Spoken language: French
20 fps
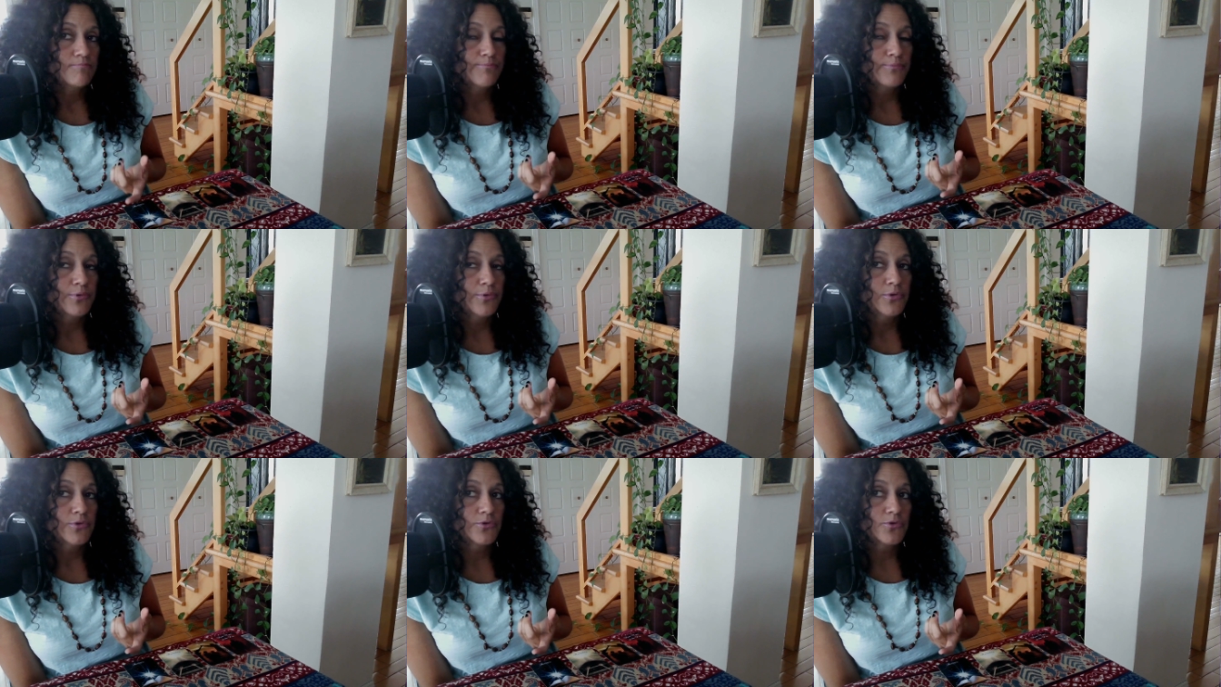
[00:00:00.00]

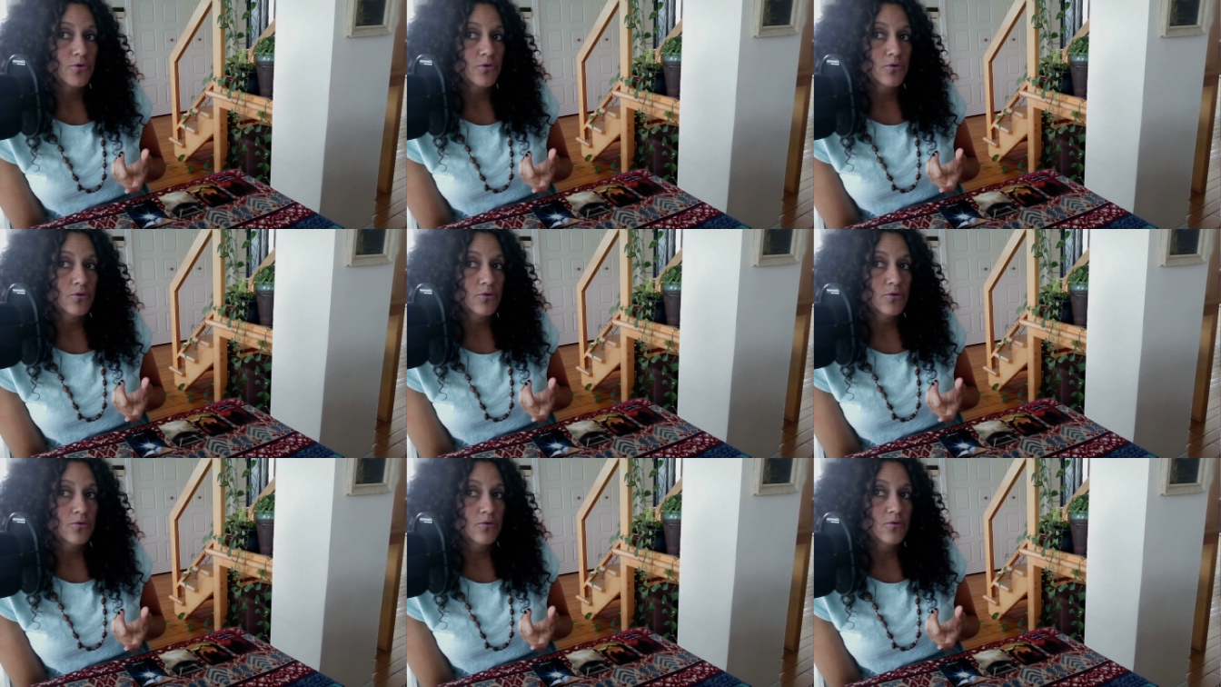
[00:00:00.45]

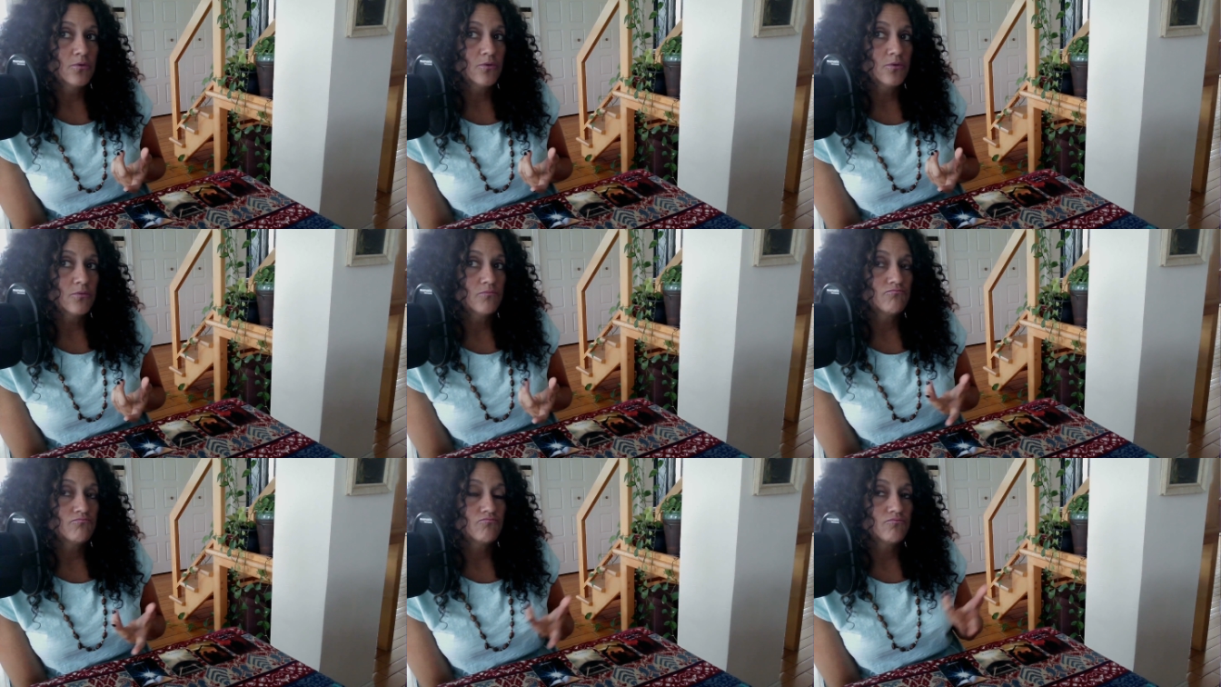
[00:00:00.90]
plutôt
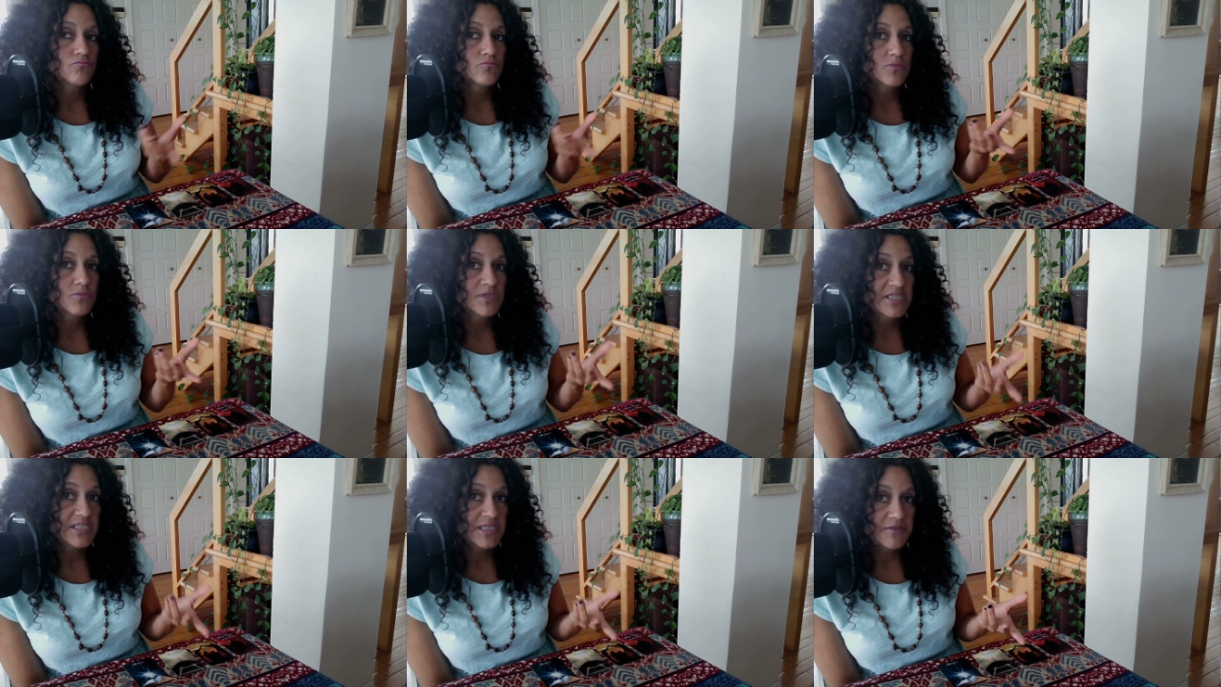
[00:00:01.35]

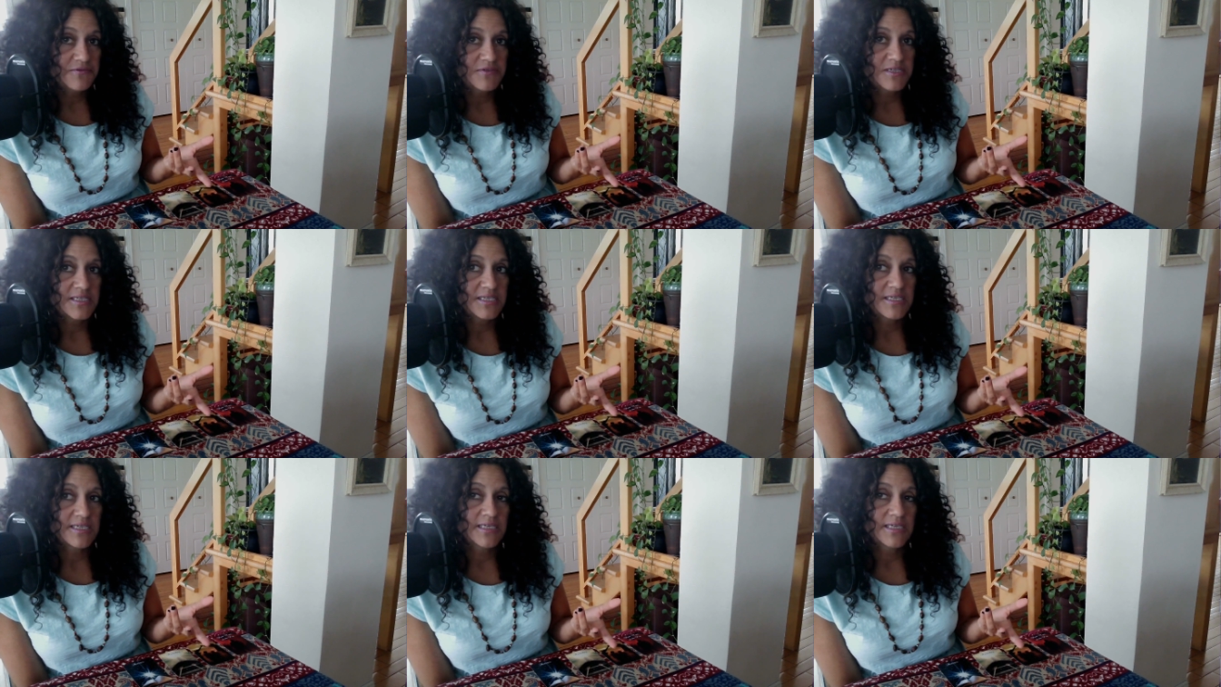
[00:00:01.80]

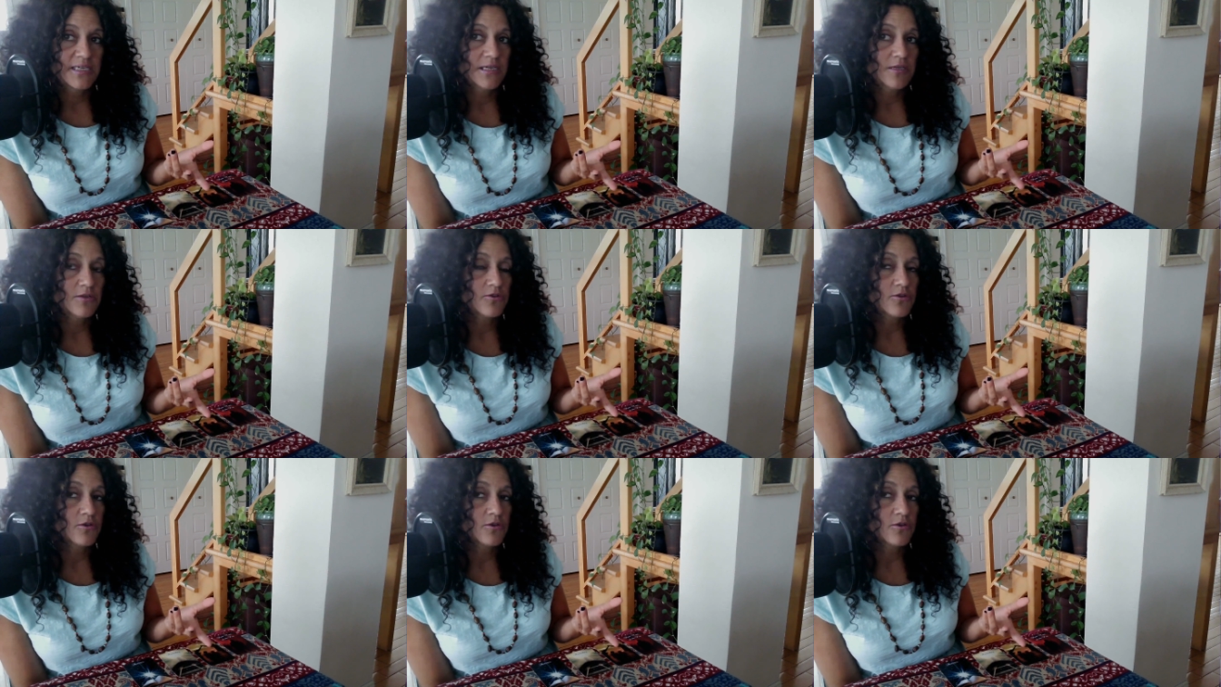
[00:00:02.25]
difficile,